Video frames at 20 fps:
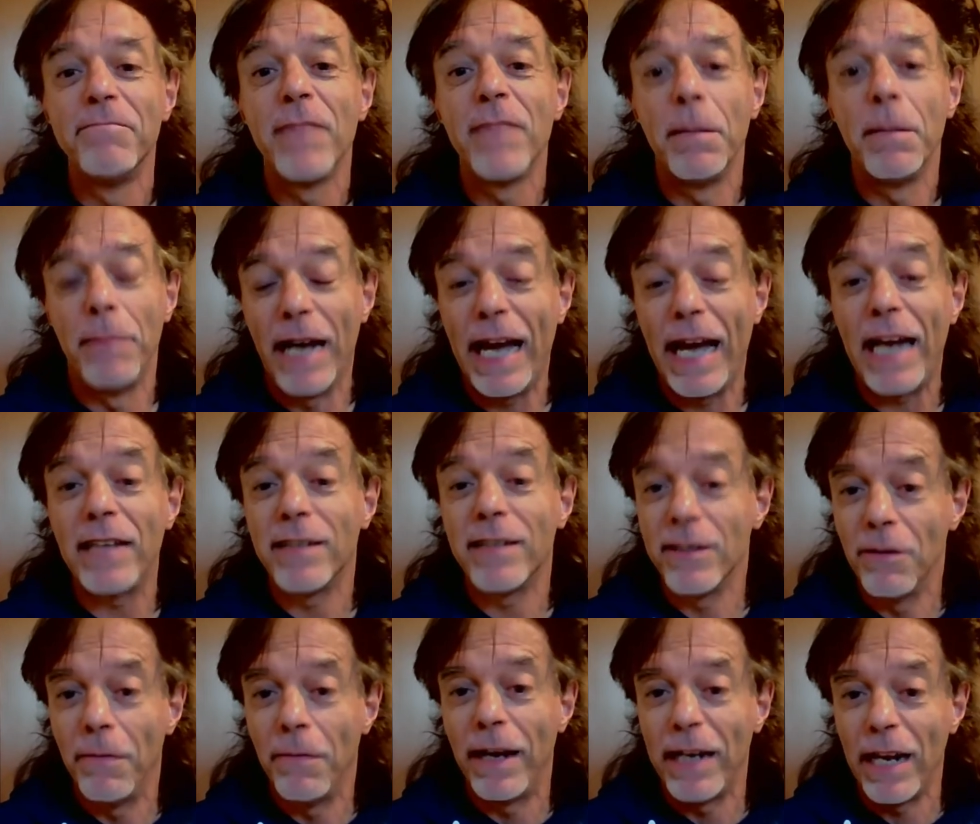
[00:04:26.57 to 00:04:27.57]
Magari se
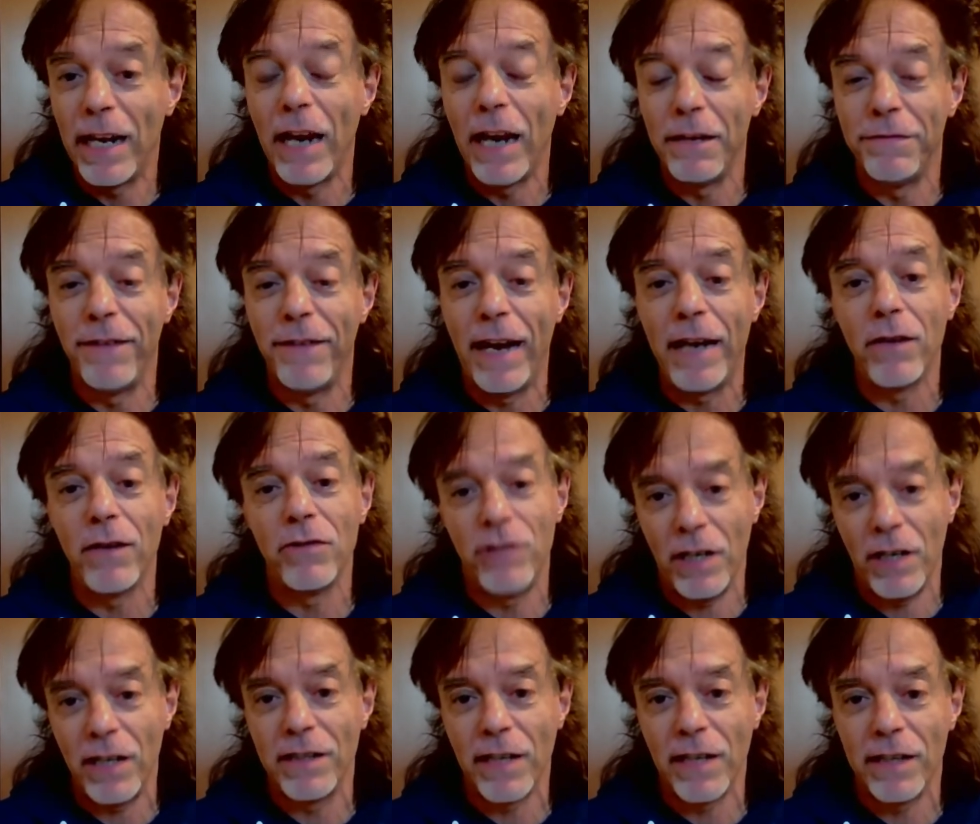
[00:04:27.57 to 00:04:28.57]
domani la rifanno ci
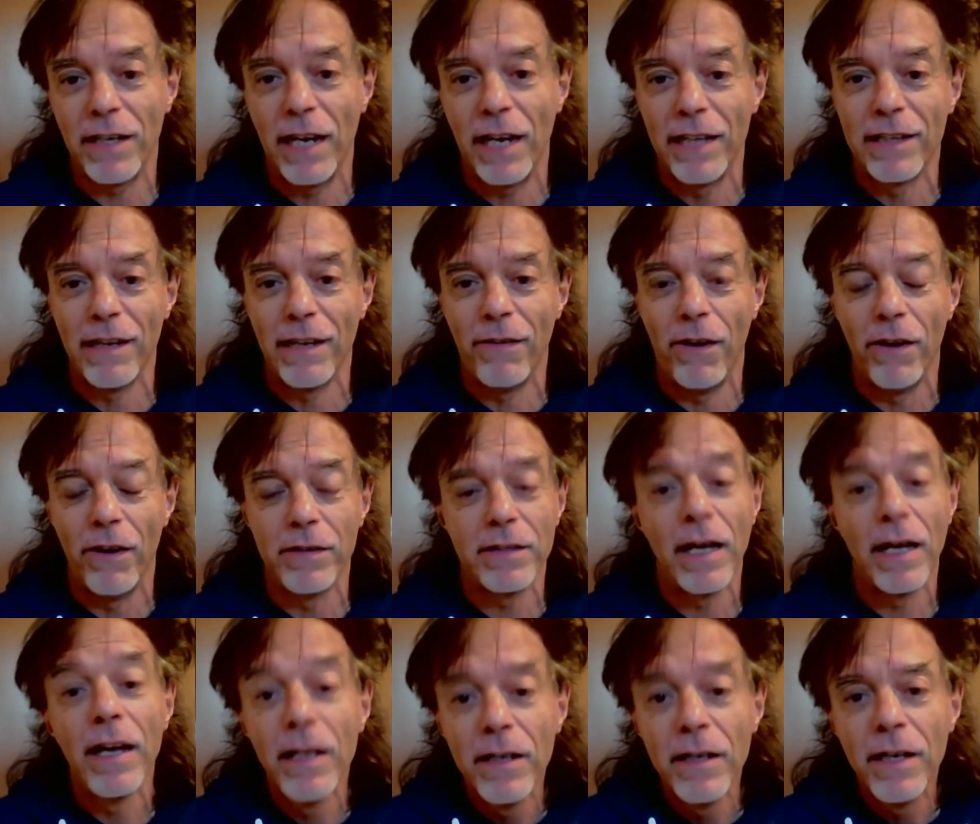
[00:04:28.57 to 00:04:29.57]
rientrate un'altra volta.